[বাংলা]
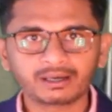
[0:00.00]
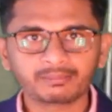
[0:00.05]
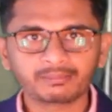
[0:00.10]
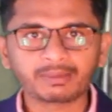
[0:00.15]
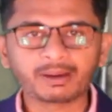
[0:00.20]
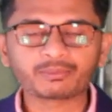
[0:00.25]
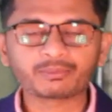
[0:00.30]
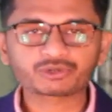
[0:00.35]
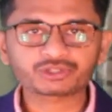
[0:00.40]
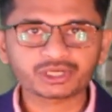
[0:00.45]

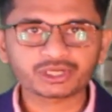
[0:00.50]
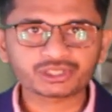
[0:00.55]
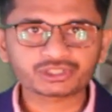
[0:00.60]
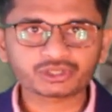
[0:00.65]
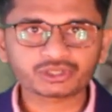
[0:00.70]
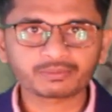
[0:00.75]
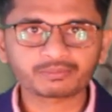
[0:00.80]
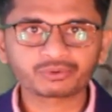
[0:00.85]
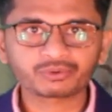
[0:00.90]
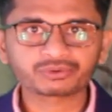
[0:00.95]
ব্যবসায়িক
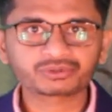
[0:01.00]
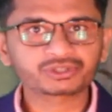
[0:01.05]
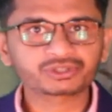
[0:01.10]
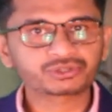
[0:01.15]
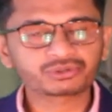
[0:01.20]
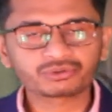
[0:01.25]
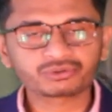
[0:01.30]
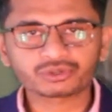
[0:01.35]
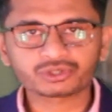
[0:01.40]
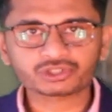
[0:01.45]
সম্পর্ক থেকে
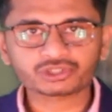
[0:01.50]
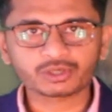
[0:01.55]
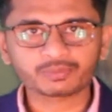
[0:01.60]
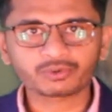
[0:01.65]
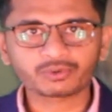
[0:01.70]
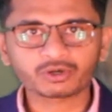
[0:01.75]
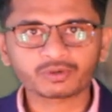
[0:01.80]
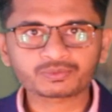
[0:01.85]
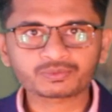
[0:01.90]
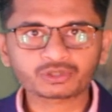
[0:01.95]
শুরু করে সব
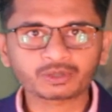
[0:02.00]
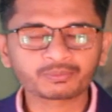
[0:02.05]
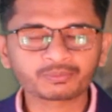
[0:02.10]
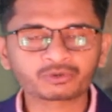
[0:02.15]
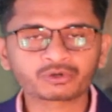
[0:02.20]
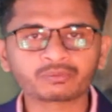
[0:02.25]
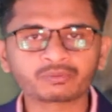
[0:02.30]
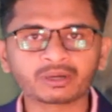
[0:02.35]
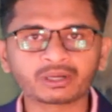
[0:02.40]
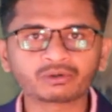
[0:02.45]
রকম সম্পর্ক
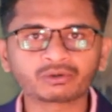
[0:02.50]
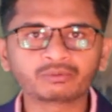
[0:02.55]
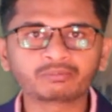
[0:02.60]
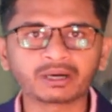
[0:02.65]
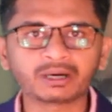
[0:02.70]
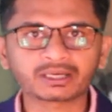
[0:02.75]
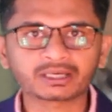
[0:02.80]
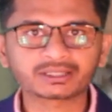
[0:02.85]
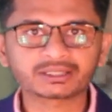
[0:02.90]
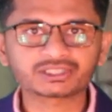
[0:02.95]
ভালো
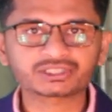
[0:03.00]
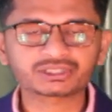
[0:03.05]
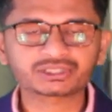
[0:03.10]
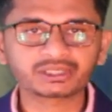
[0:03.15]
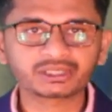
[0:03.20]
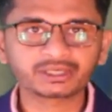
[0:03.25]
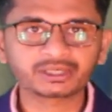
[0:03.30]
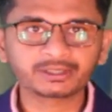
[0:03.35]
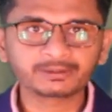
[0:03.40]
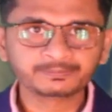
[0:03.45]
বাংলাদেশ
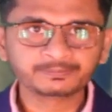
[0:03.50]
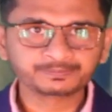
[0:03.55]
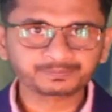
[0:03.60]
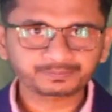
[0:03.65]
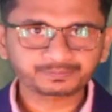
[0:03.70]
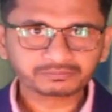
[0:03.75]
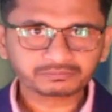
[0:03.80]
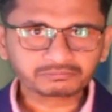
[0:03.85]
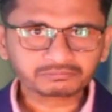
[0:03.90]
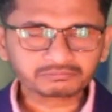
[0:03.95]
থেকে
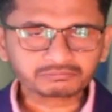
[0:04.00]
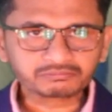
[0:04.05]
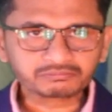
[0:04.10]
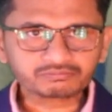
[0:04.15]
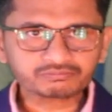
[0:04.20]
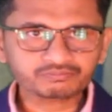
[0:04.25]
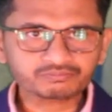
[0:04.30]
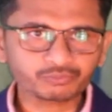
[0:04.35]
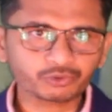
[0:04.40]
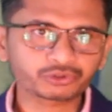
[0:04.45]

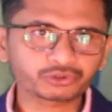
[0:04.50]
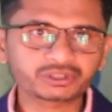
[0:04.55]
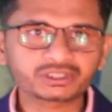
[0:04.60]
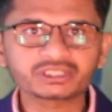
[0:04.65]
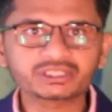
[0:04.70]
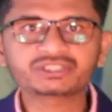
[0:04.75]
প্রতিদিন